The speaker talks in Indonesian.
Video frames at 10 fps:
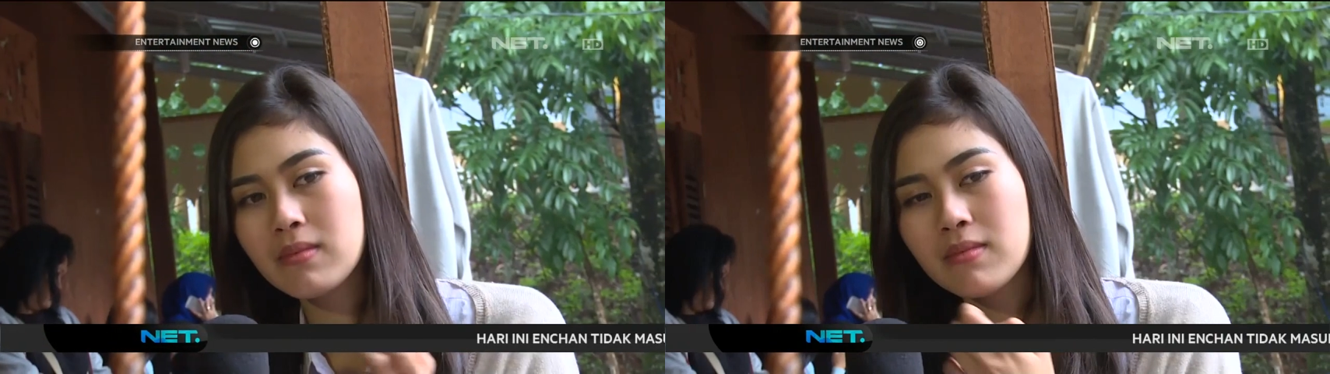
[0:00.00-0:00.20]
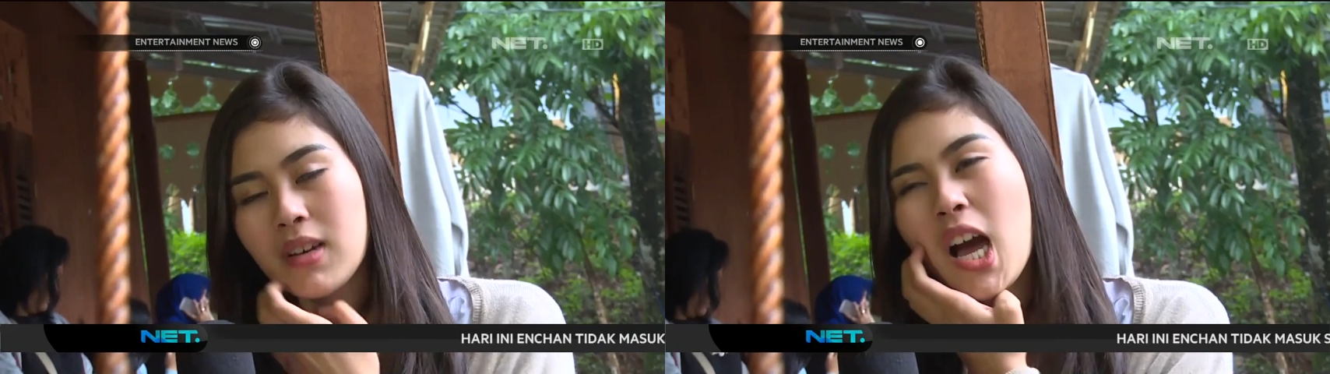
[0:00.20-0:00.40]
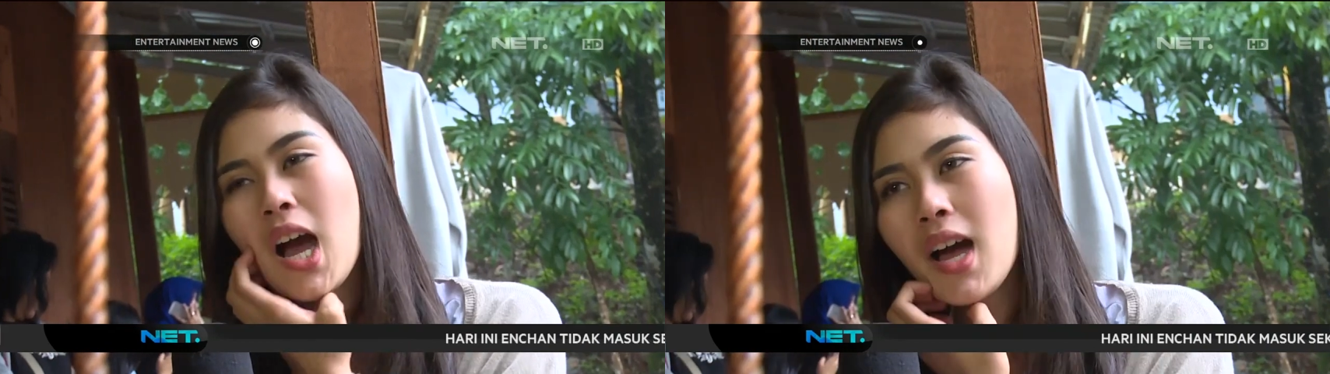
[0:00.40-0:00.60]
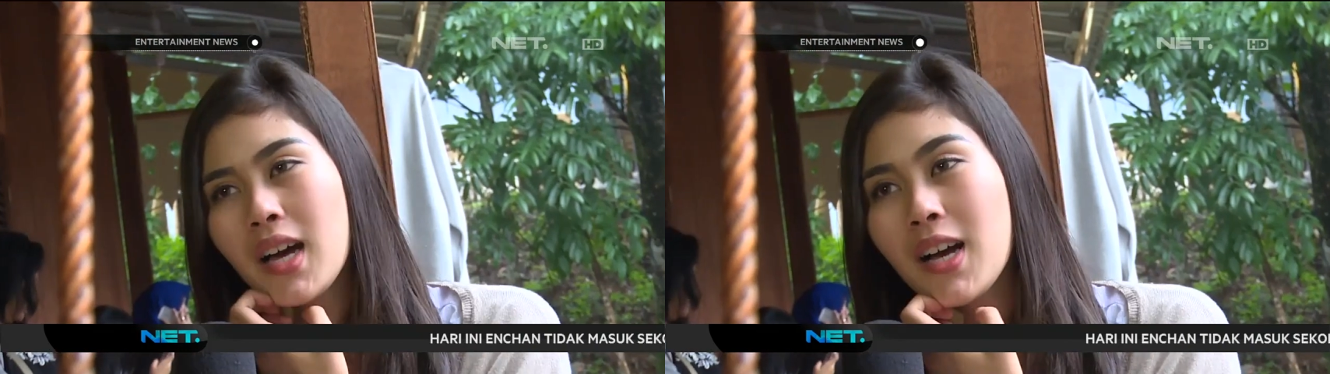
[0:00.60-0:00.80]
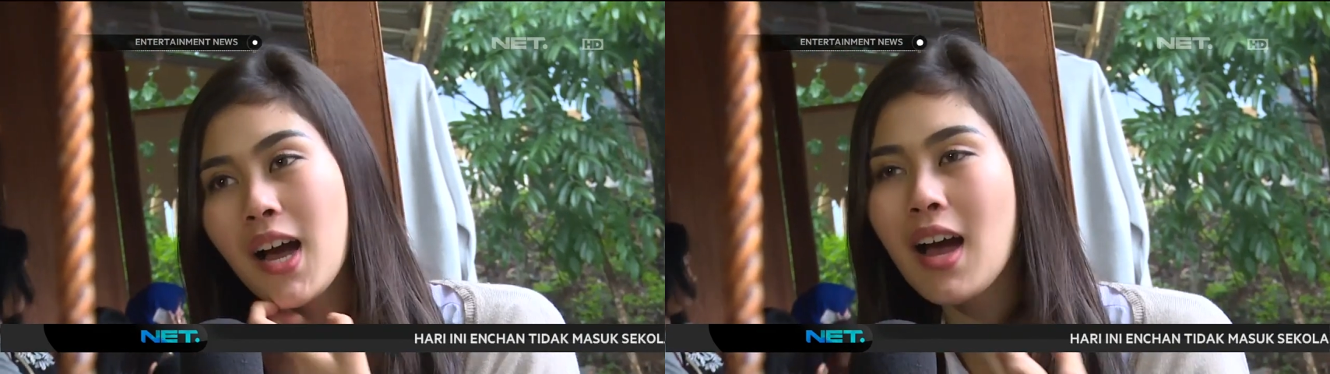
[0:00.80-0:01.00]
gitu. Ntar kalau
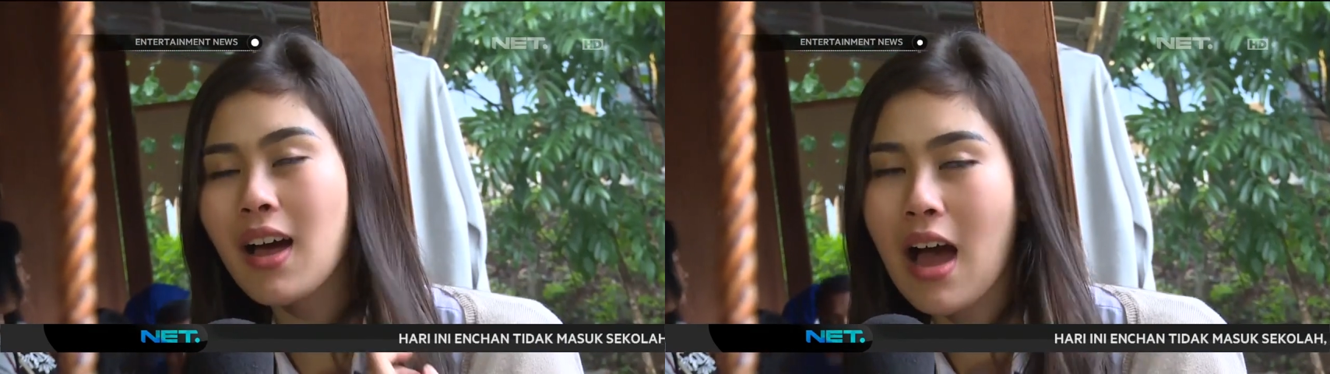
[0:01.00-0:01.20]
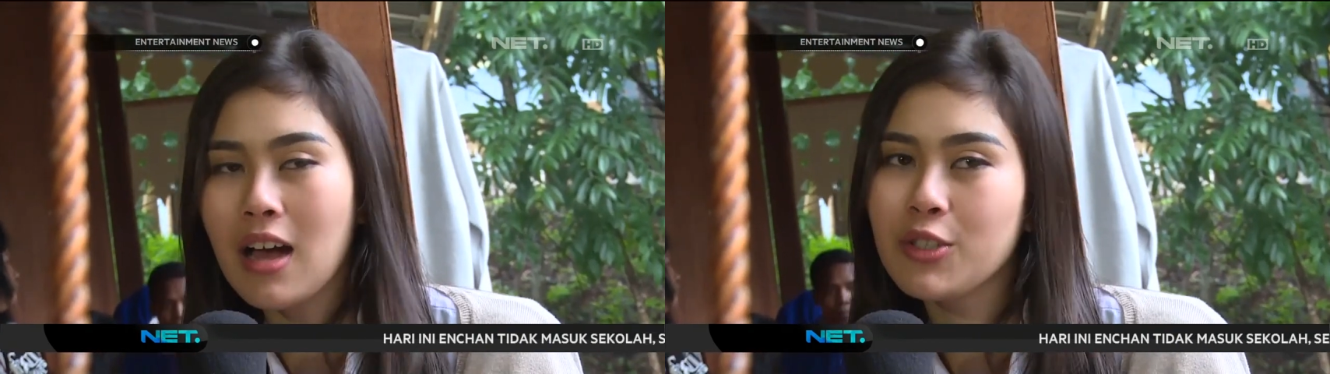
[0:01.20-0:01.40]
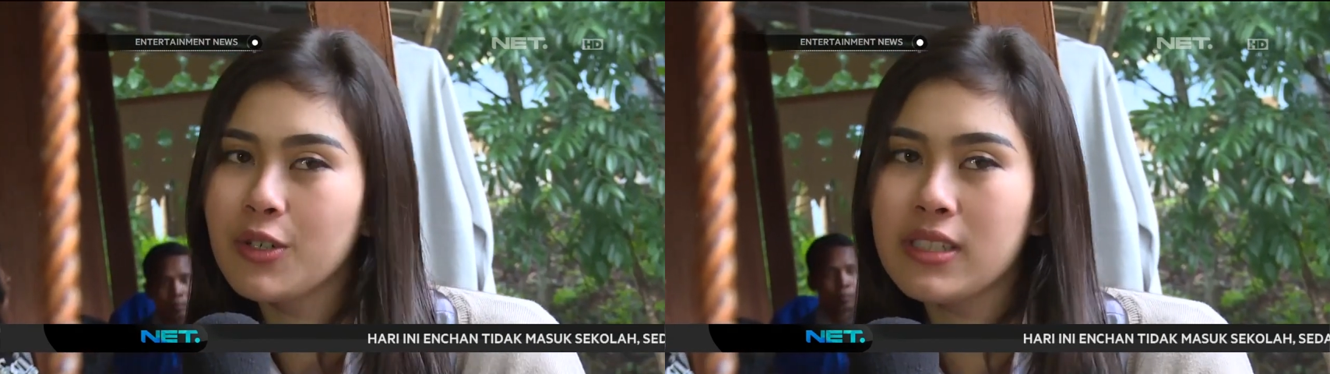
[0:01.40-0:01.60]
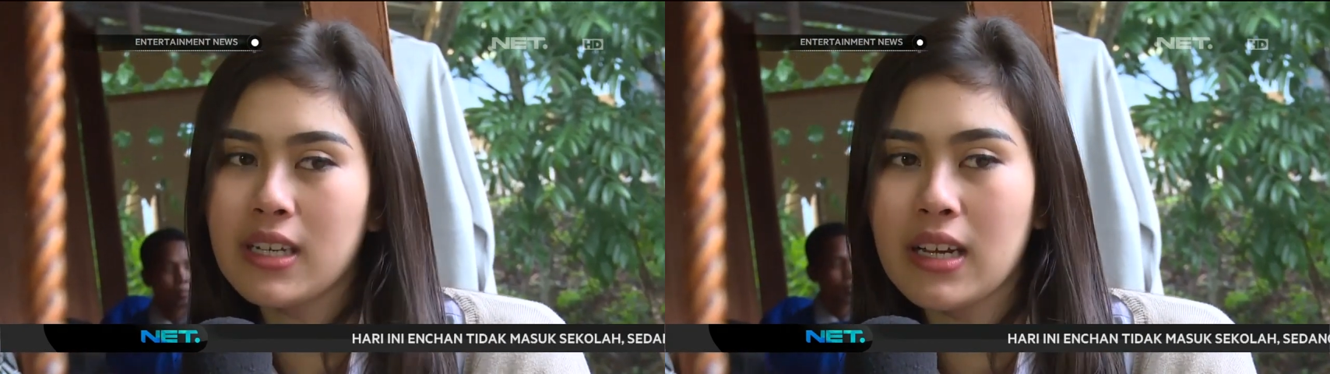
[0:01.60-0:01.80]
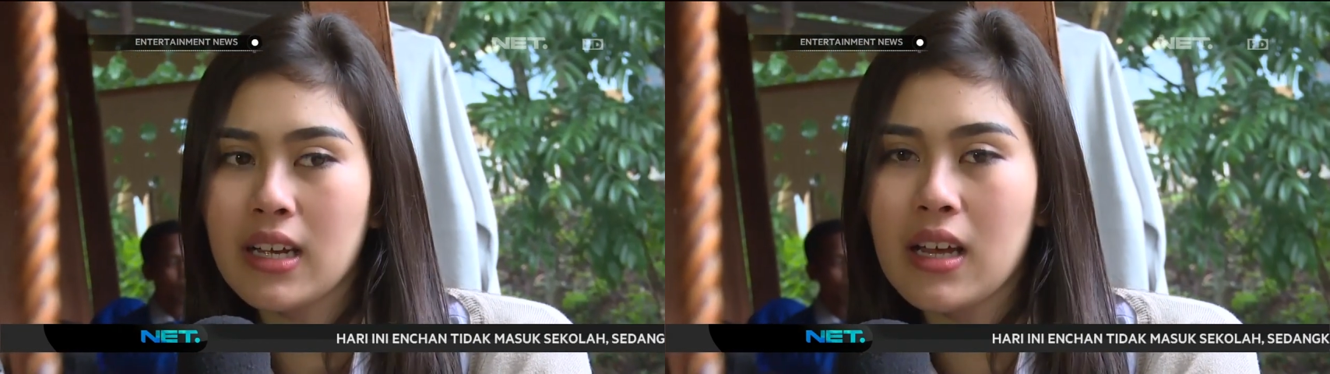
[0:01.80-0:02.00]
misalnya emang udah
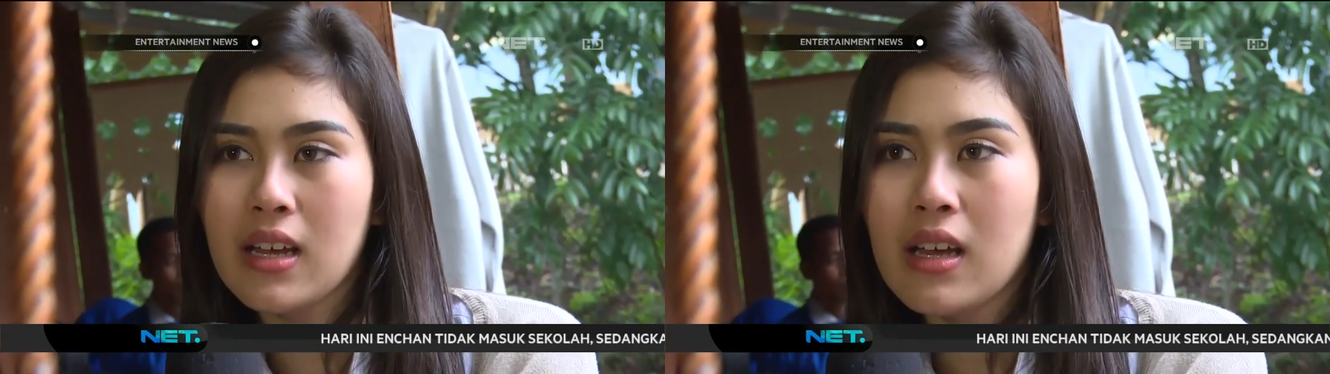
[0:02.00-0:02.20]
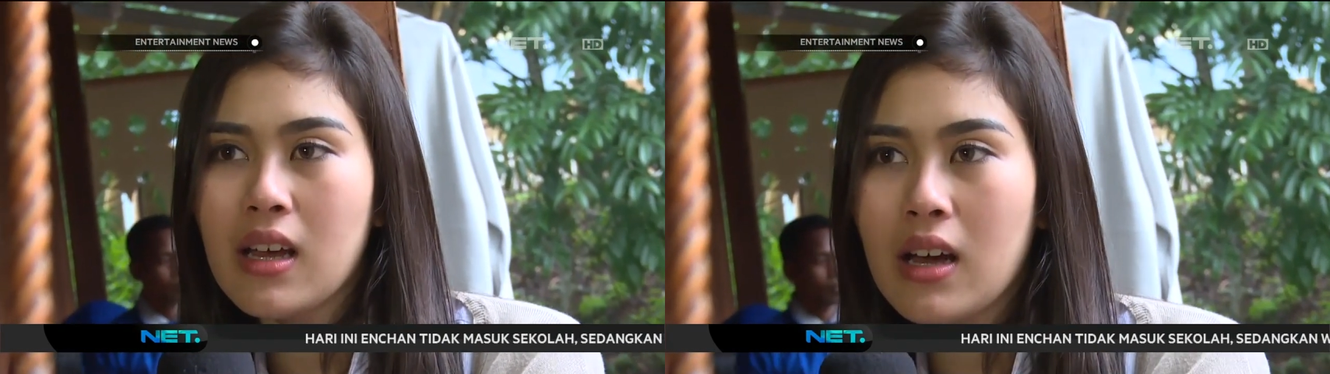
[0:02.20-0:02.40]
bulat, baru